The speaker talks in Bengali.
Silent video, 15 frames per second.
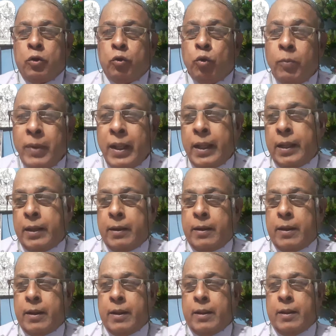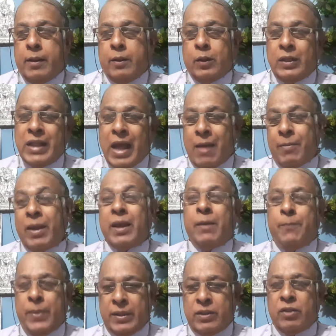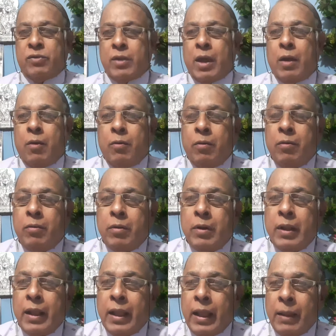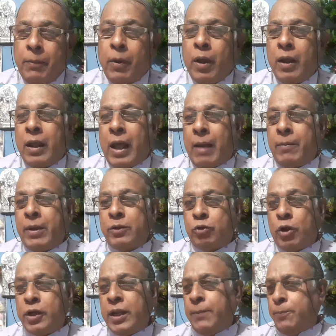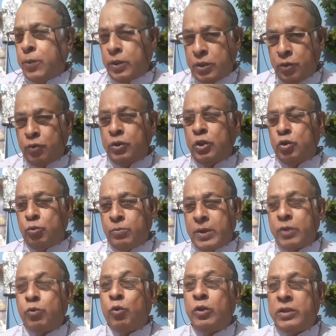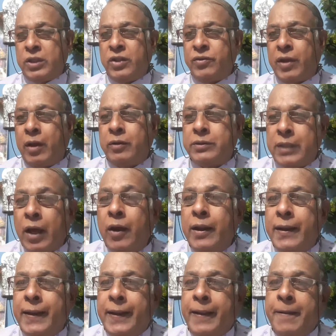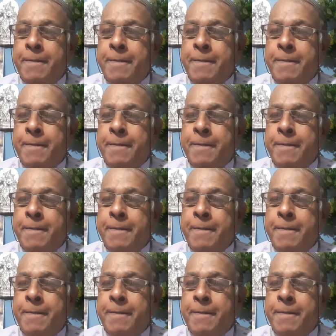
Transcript: তুমি যদি আমাকে পেতে চাও এবং আমার সঠিক পথে যদি তোমরা চলতে চাও তাহলে